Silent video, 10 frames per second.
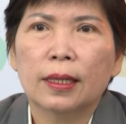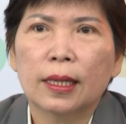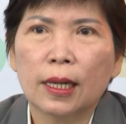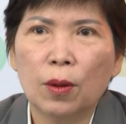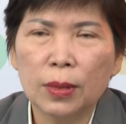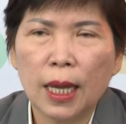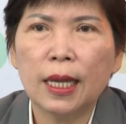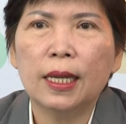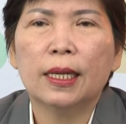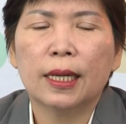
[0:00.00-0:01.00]
cái công
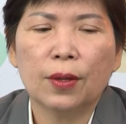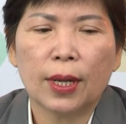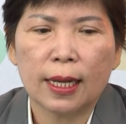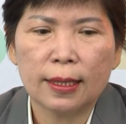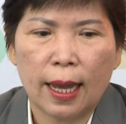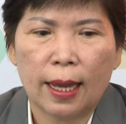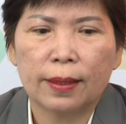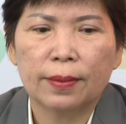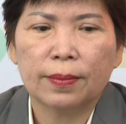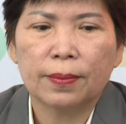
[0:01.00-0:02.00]
ty kinh doanh khách sạn
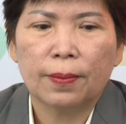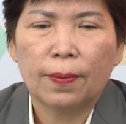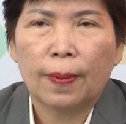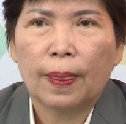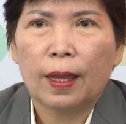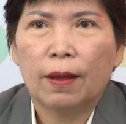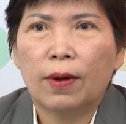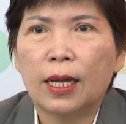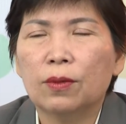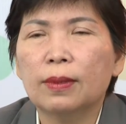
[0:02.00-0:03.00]

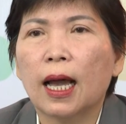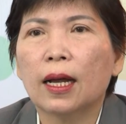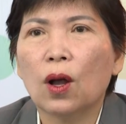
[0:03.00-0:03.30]
và chúng ta